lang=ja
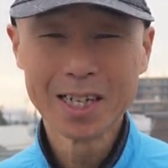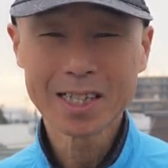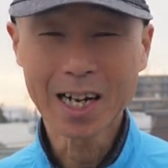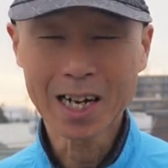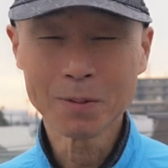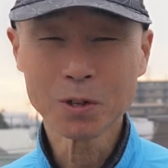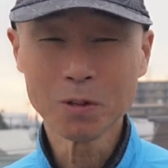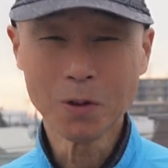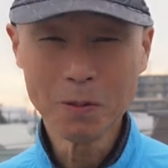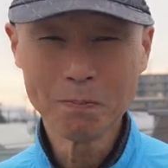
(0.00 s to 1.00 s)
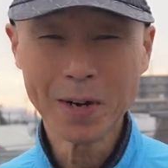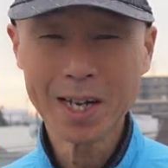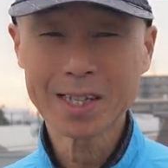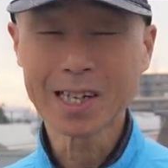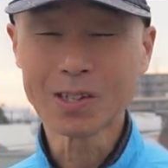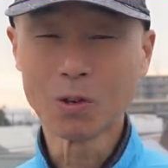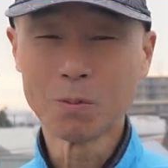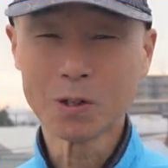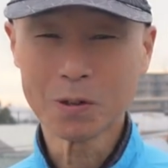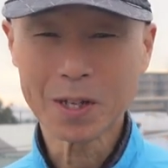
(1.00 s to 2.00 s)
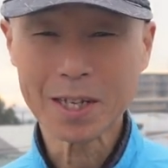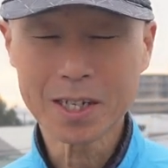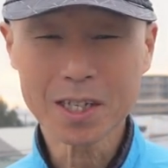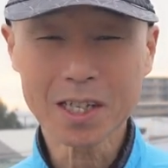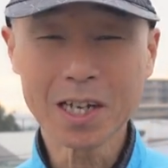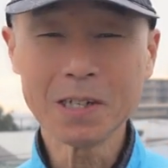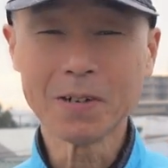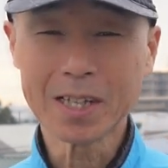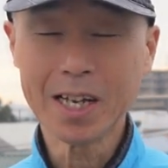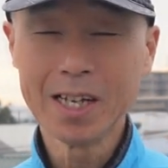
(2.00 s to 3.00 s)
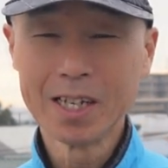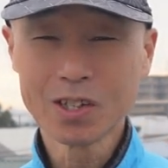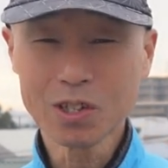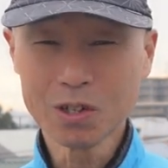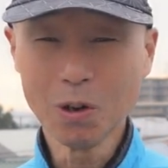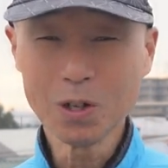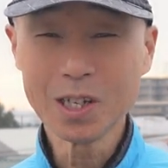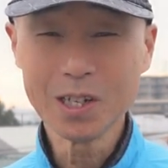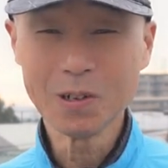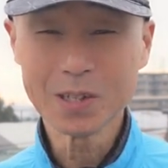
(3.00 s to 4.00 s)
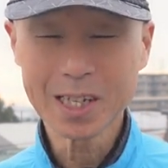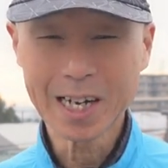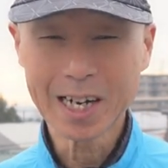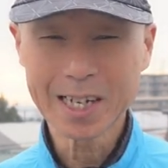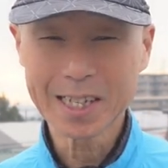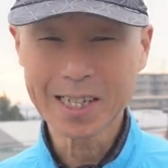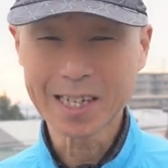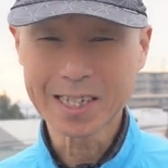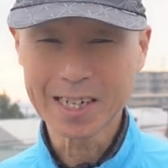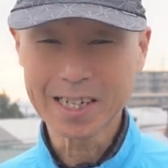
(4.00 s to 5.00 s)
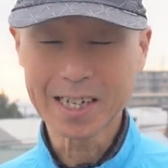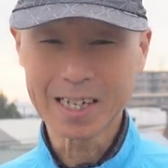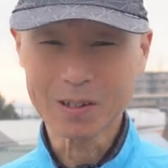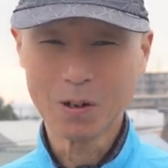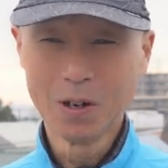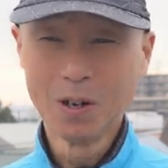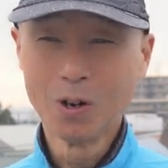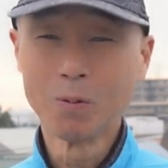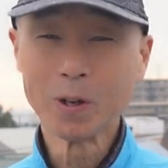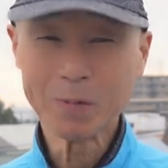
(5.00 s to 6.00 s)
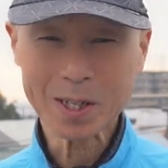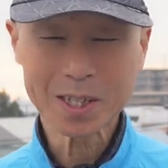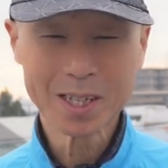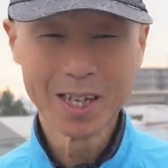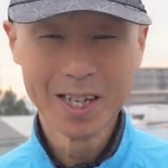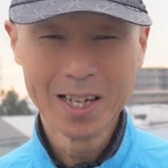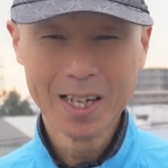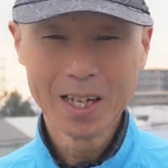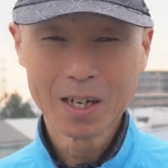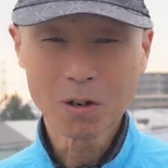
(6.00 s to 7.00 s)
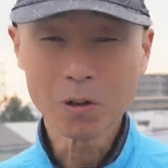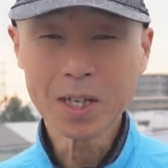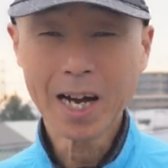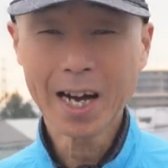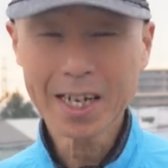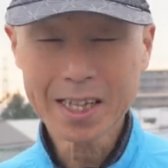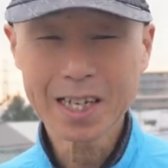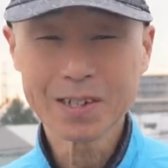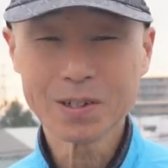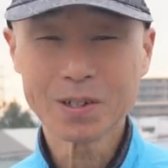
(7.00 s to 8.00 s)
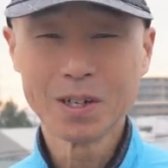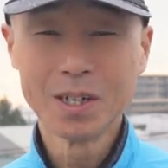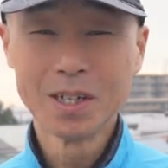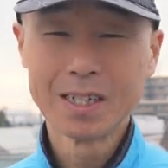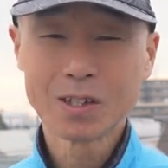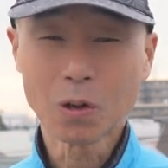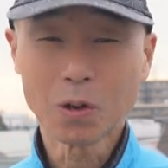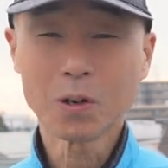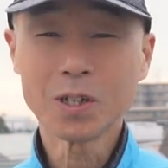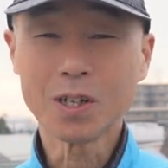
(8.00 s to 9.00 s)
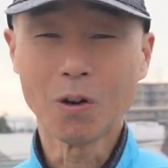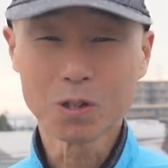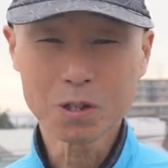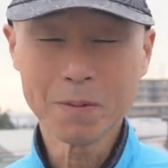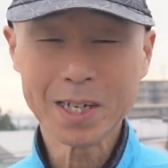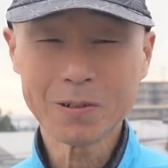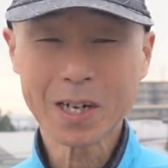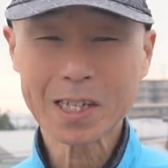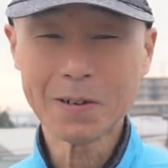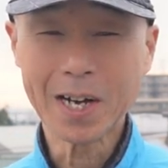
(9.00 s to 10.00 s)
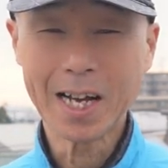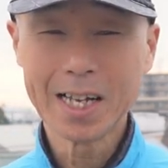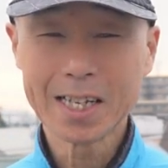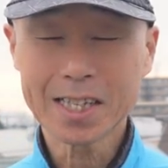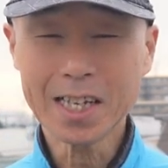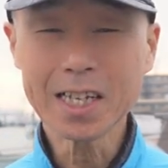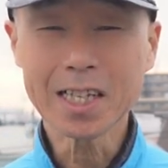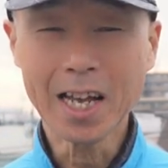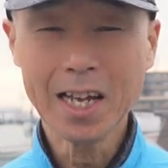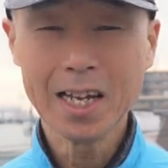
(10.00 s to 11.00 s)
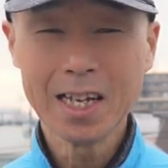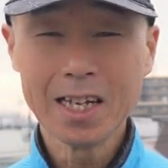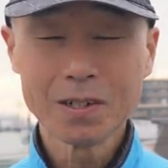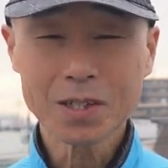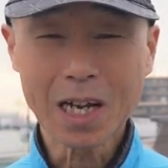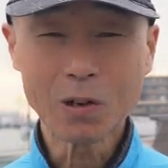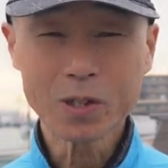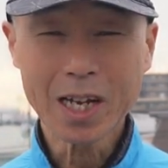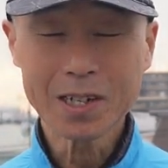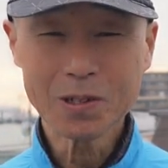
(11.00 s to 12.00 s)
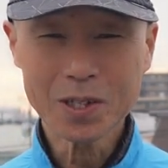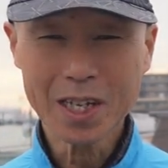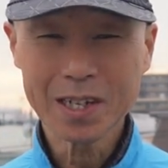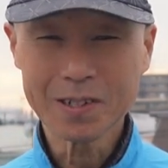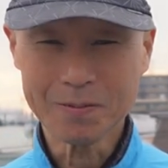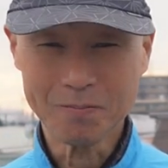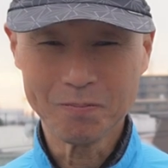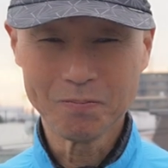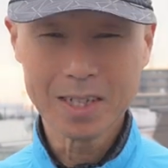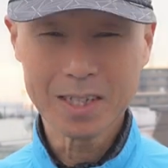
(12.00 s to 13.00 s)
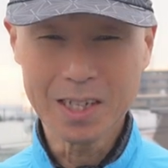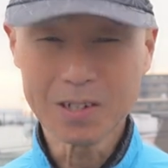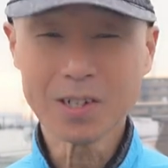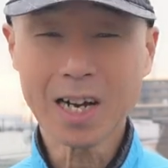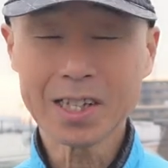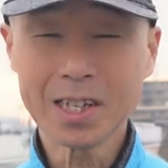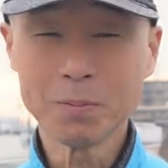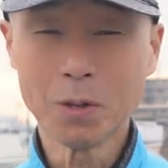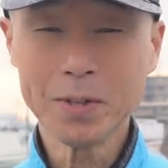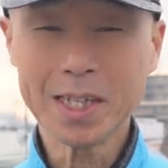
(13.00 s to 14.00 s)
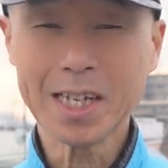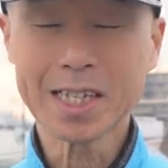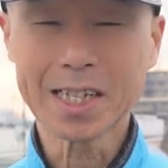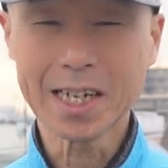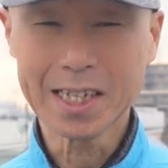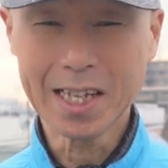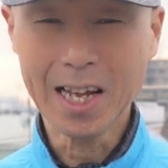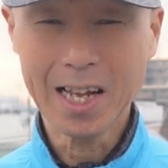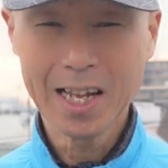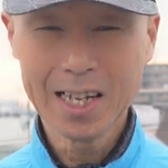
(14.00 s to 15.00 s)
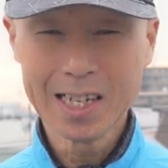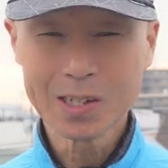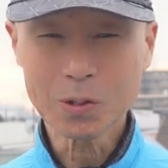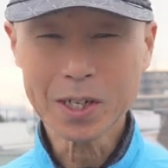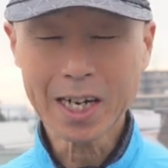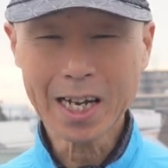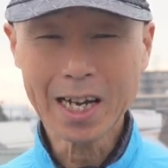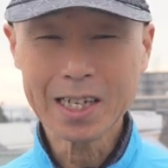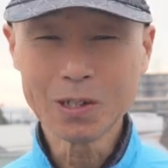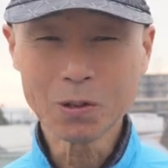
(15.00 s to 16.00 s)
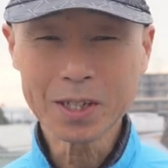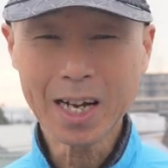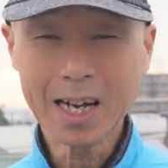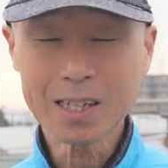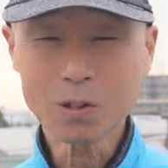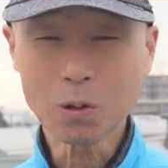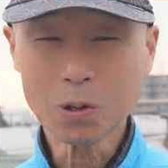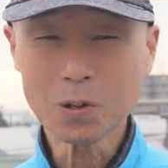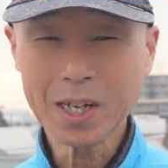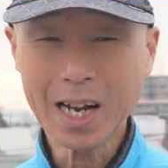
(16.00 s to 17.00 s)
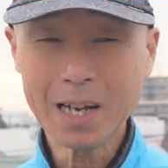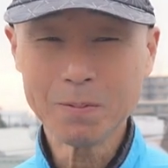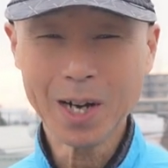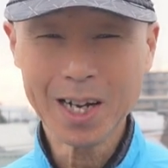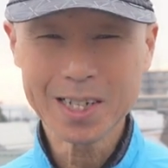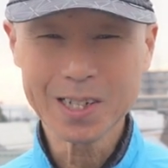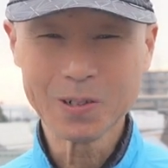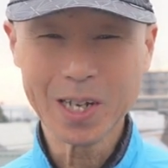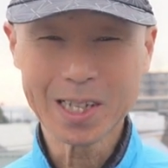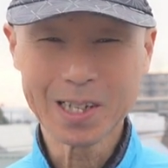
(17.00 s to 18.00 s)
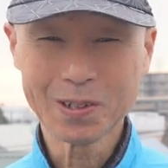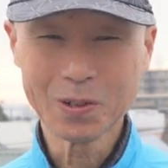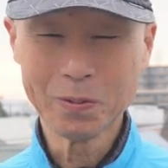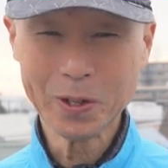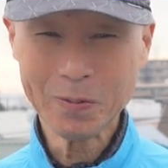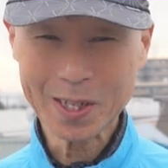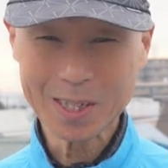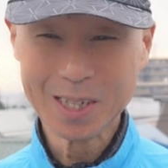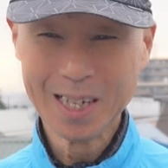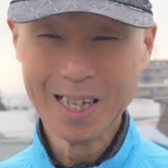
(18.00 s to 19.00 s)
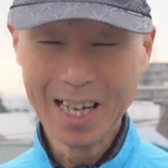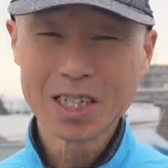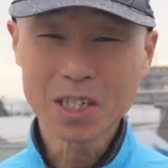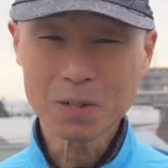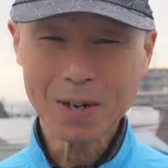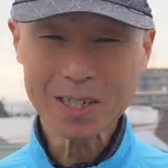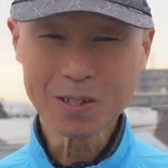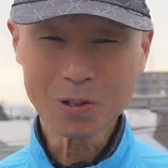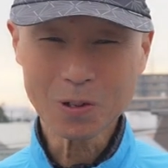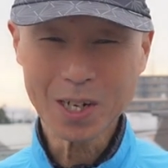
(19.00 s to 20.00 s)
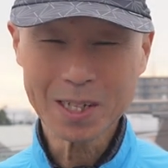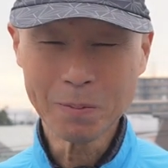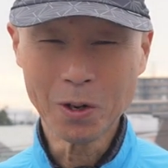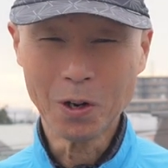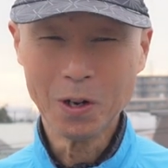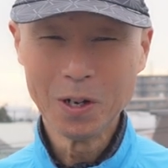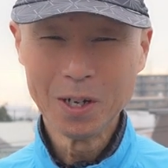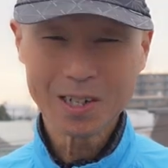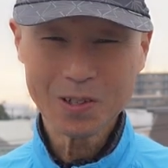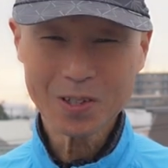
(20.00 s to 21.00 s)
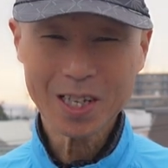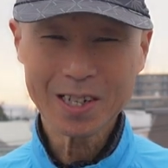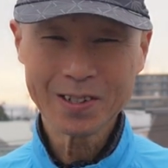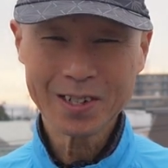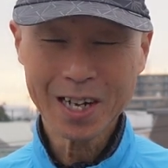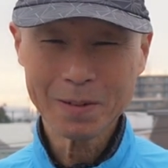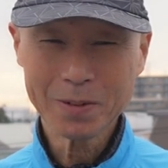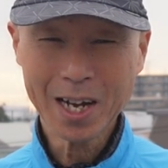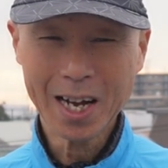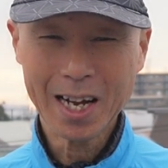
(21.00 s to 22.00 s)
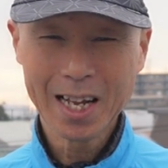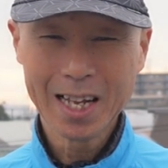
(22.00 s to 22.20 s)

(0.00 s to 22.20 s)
流れ星もいっぱいあったと思うので実際にはねすごい勢いで流れてたんじゃないかなと思います今夜晴れているところにお住まいの方は是非ね双子座流星群肉眼でも見ていただいてそれからいろんなところでライブ配信をやってると思います千葉市の空でも流星群ライブが